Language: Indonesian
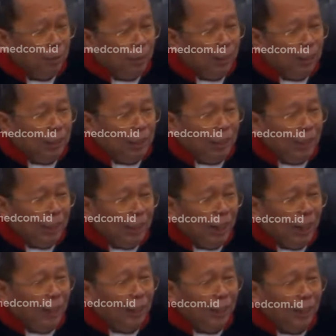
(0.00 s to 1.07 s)
ya,
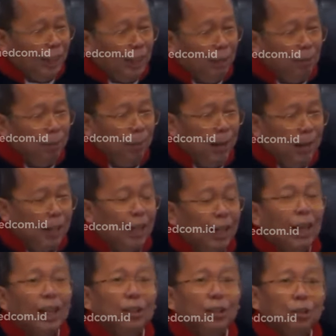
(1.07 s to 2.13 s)
kaidah
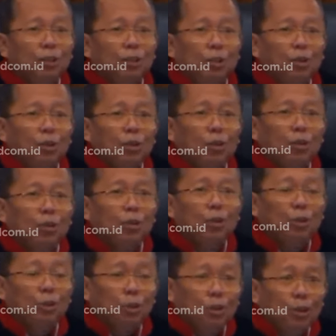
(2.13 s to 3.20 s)

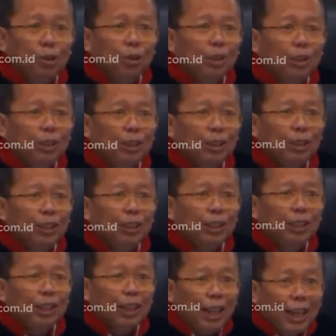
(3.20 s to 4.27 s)
malayutrokukuluh
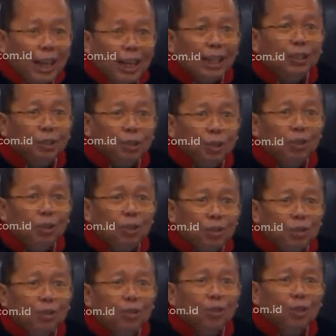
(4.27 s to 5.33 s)
layut
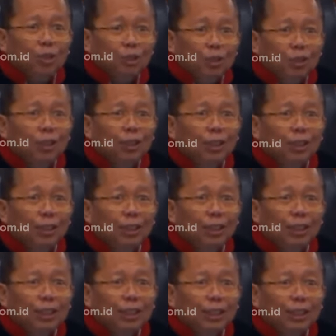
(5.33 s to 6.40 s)
rokukuluh.
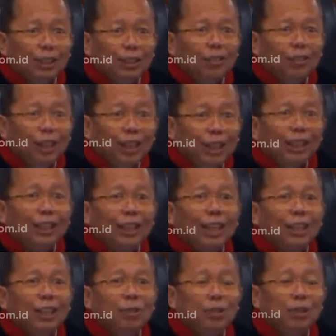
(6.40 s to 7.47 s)
Saya ingin
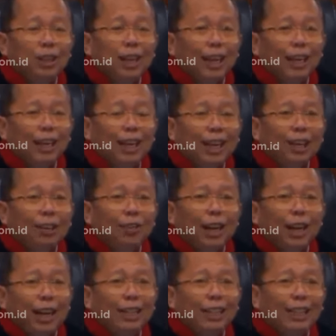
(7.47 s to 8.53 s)
tanya juga, lah kalau
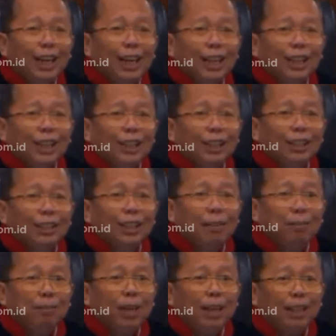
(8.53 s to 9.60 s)
kaidah ini
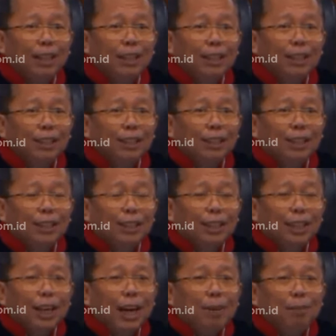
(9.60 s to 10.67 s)
diterapkan,
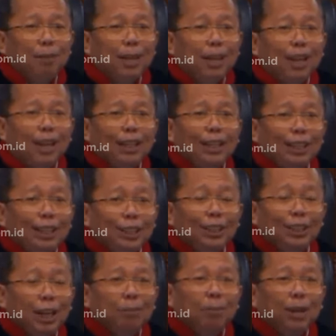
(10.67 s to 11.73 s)
apakah ini
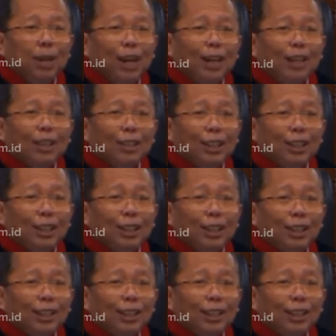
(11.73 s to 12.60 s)
tidak berarti